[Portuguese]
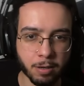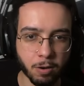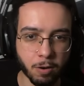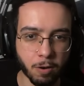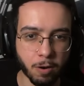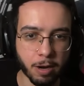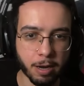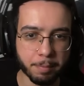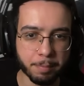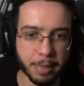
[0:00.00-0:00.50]

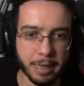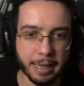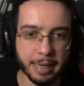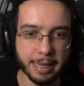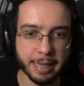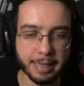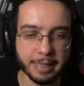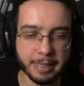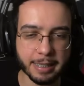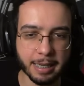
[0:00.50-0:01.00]
Ó,
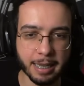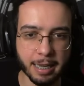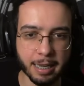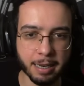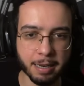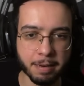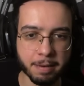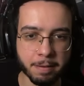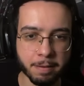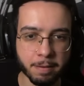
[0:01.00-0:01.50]
beleza.
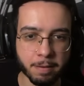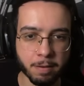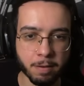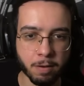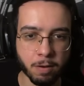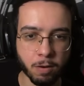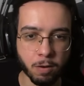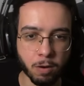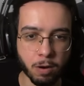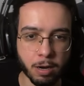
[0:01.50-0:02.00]

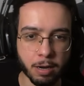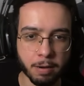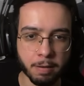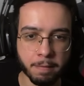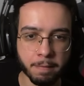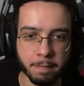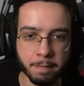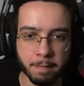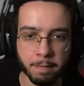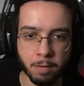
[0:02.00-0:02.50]
Ó,
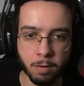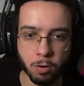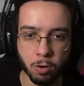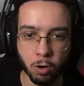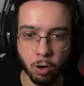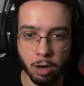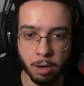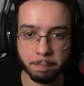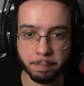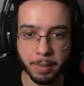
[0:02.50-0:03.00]

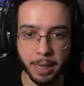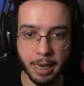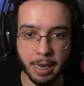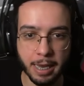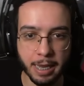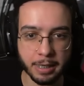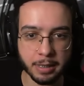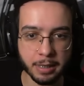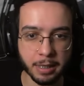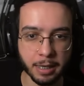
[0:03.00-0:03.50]
ó,
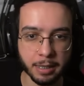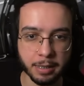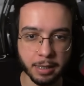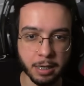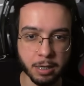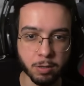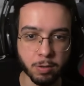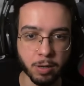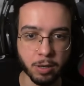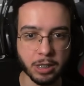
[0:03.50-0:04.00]
beleza,
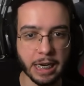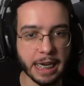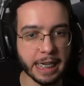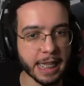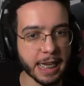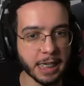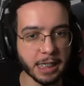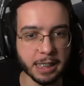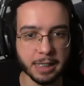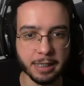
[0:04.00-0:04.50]
tranquilo, já
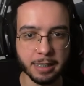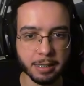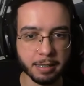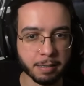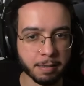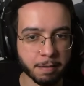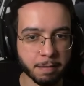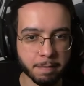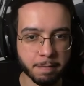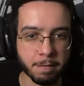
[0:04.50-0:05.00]
entendi.
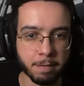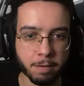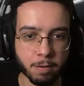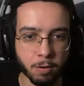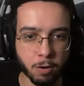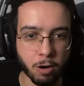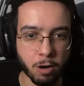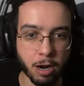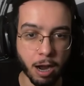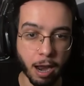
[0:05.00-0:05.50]

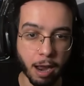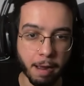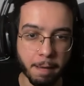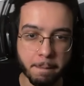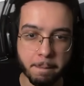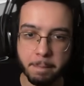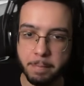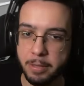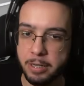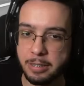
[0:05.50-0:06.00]
Ó,
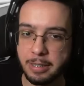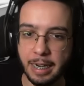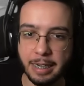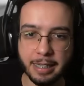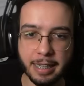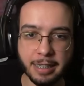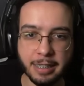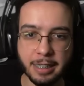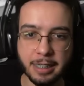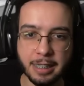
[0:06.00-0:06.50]
eu já
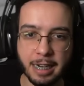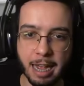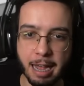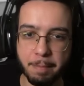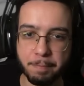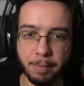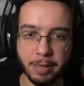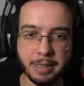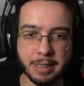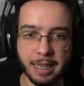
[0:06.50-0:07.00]
entendi já,
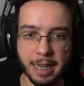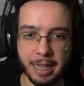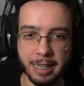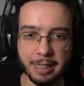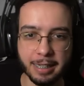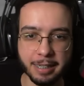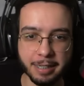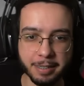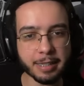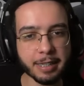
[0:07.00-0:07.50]

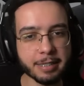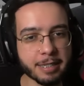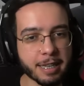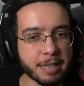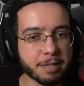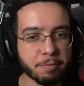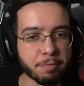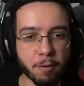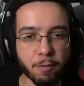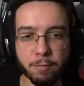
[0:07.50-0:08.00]
rapaziada.
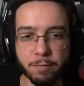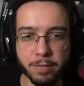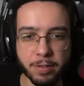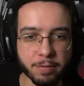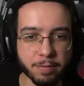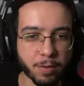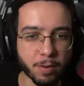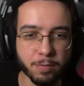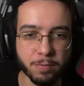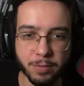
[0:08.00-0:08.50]
Vocês vão, vi
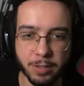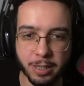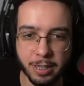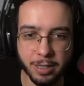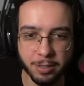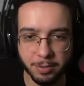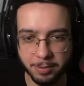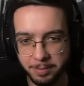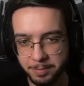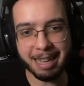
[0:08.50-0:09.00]
vão
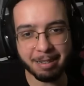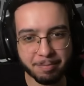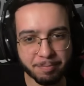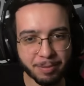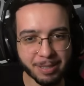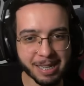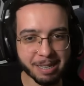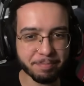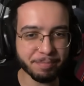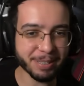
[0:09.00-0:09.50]
vindo. Ah,
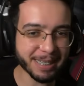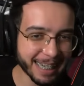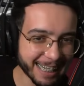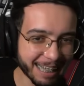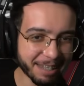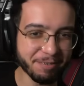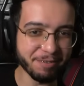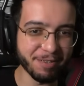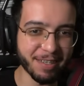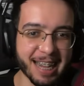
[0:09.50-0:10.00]
apesar que
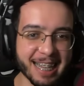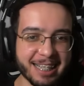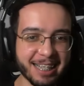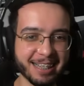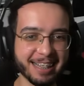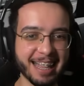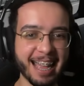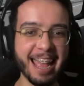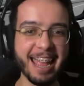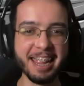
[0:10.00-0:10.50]
tá fácil
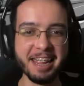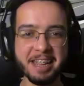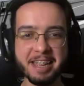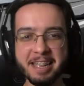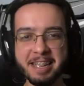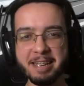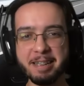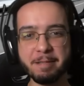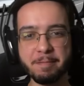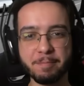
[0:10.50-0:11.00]
até, hein?
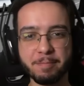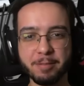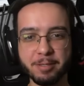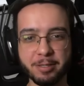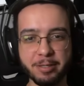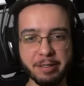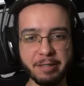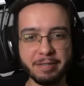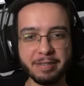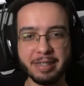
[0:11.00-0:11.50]
Eu
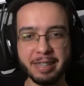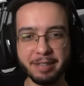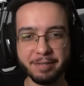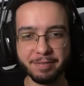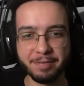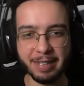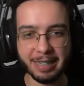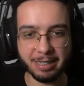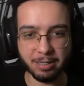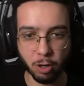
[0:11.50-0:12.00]
tô... Tá
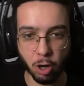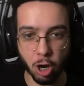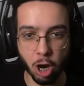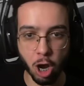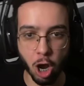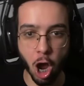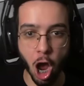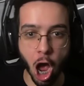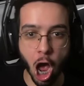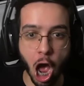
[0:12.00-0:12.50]
fácil.
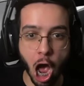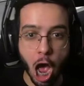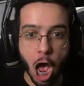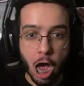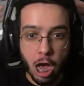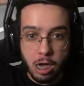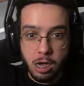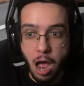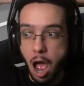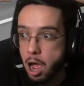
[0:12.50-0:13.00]

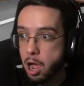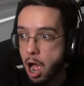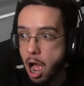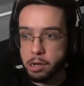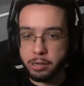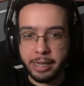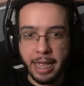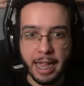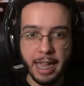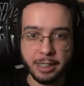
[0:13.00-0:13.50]

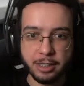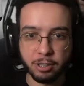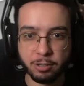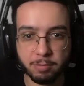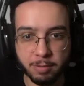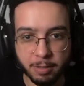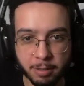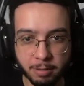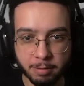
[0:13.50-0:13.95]
Oh, que isso?